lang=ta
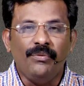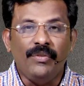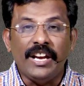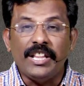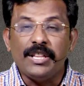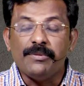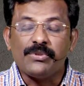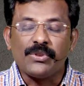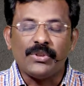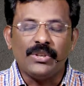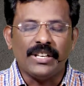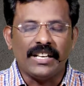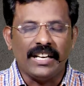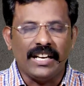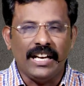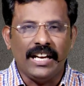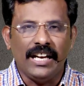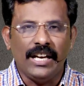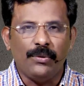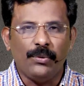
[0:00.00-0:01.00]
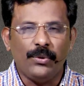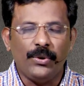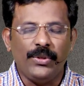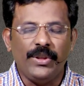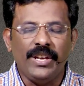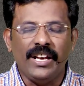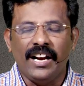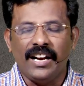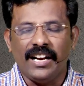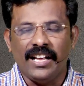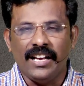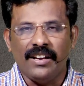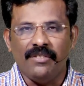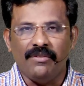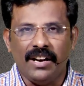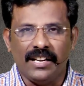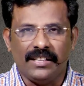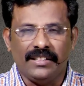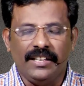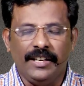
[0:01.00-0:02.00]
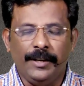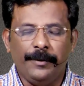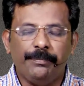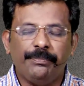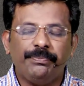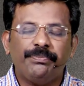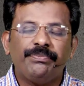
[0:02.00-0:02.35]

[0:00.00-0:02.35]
வேதம் சொல்லுகிற உறுதியான வார்த்தை